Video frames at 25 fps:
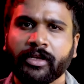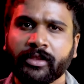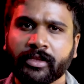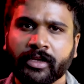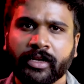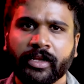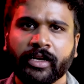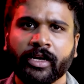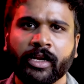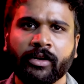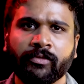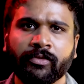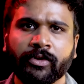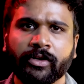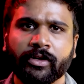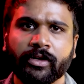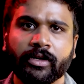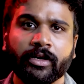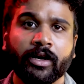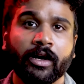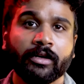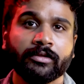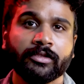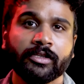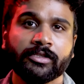இந்த நிகழ்வு
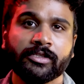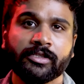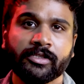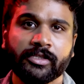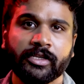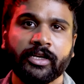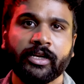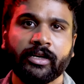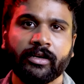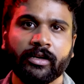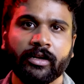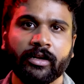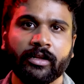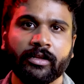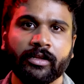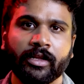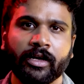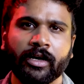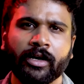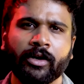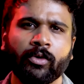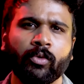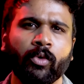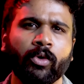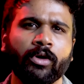அந்த ஸ்ட்ரீட்ல இருந்த
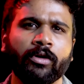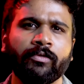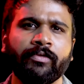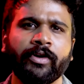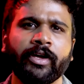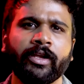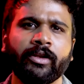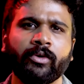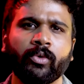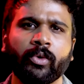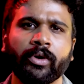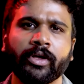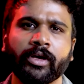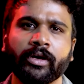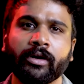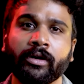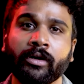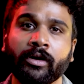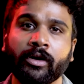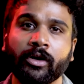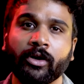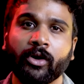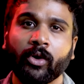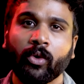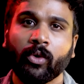ஒரு வீட்டுடைய
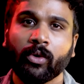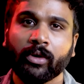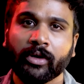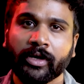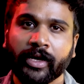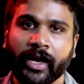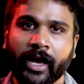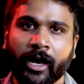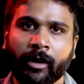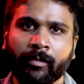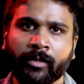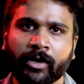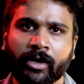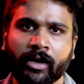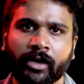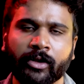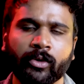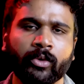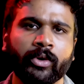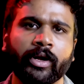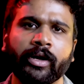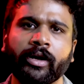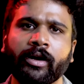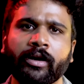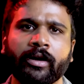டோர் கேமராலையும்
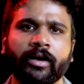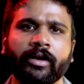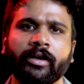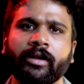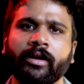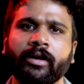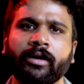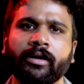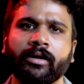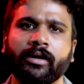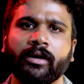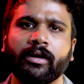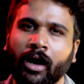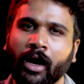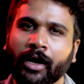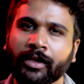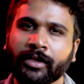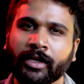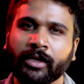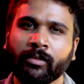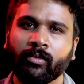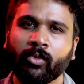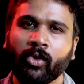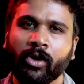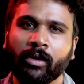ரெக்கார்ட் ஆயிருக்கு
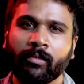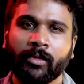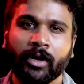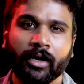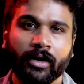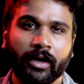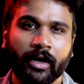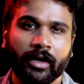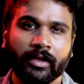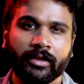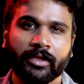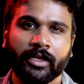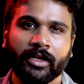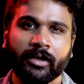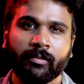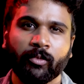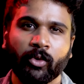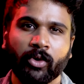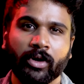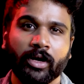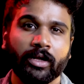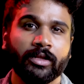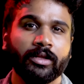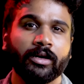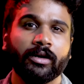அதன் மூலமா கடத்திட்டு
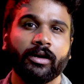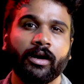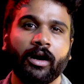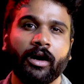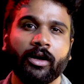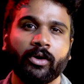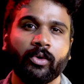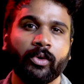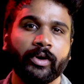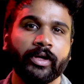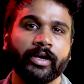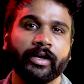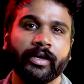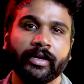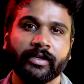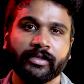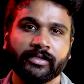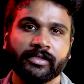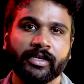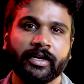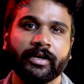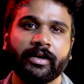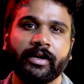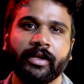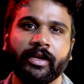போன அந்த காருடைய
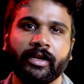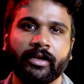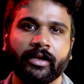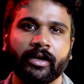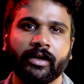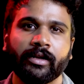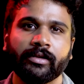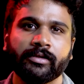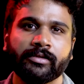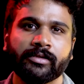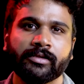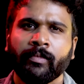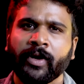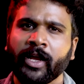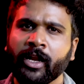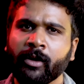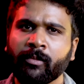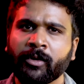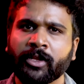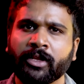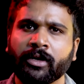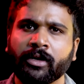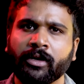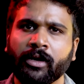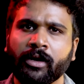எக்ஸாக்ட் டீடைல்ஸ் மேலும்
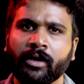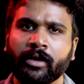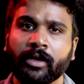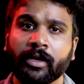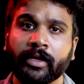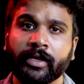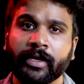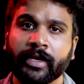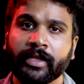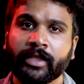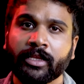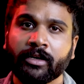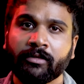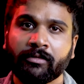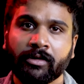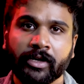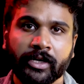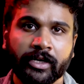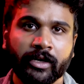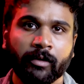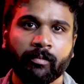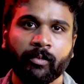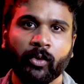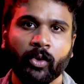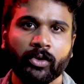அந்த கார் எந்த
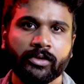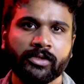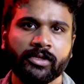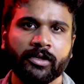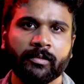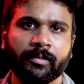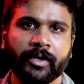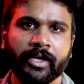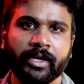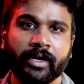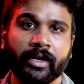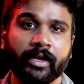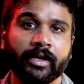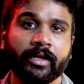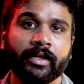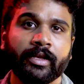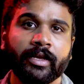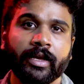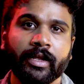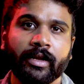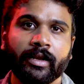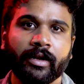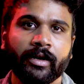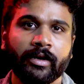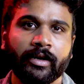வழியா போச்சு அப்படிங்கிற
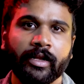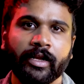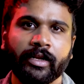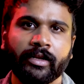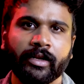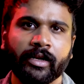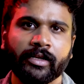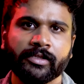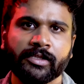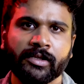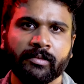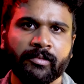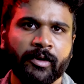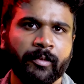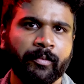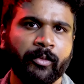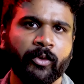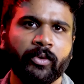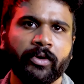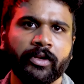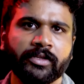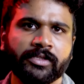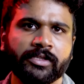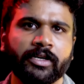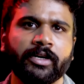எல்லா டீடைல்ஸுமே
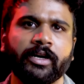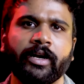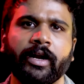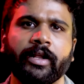போலீஸ்க்கு